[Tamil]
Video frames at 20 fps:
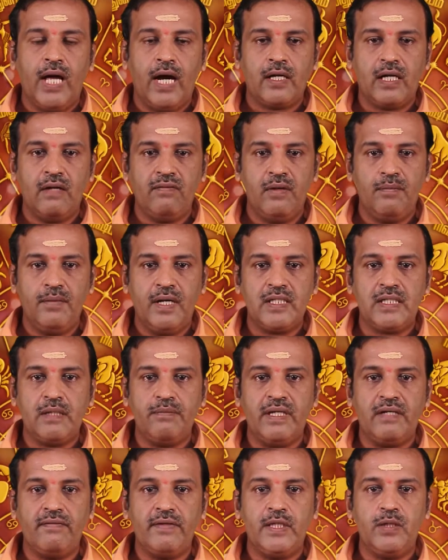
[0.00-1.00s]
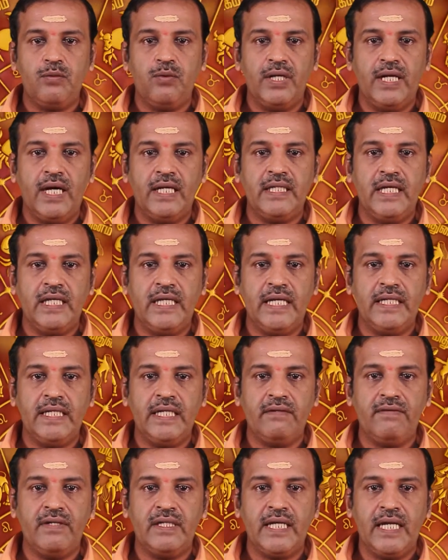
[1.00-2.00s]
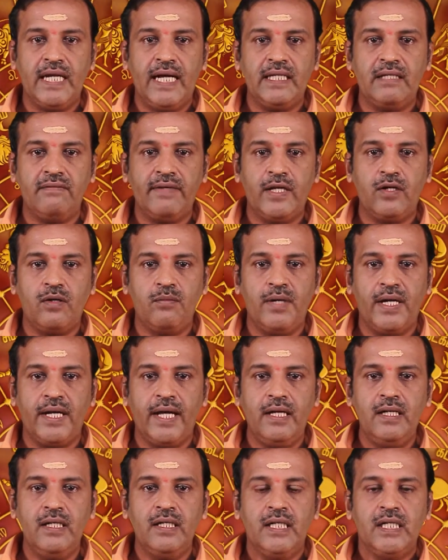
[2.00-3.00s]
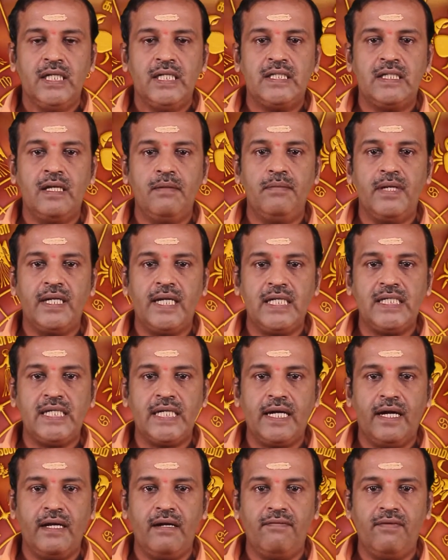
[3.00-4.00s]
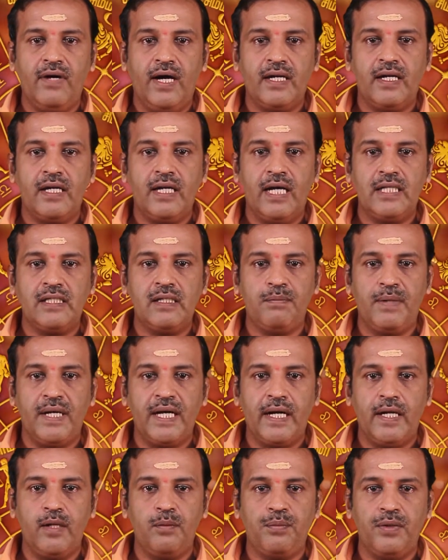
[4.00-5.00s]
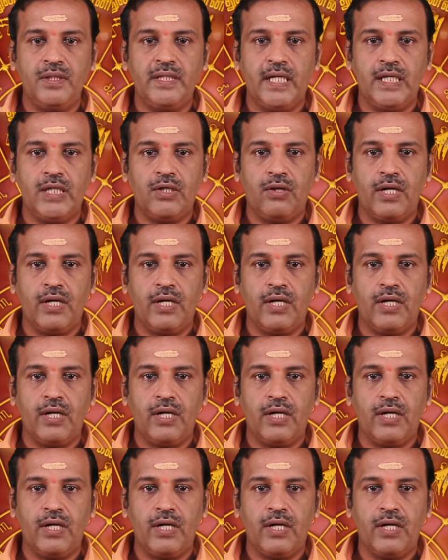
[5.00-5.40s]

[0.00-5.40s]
அக்டோபர் மாதம் இருபத்தி ஒன்றாம் தேதியிலிருந்து இருபத்தி ஏழாம் தேதி வரைக்குமான சிம்ம ராசிக்கான வார ராசி பலன்களை இப்போ தெரிந்து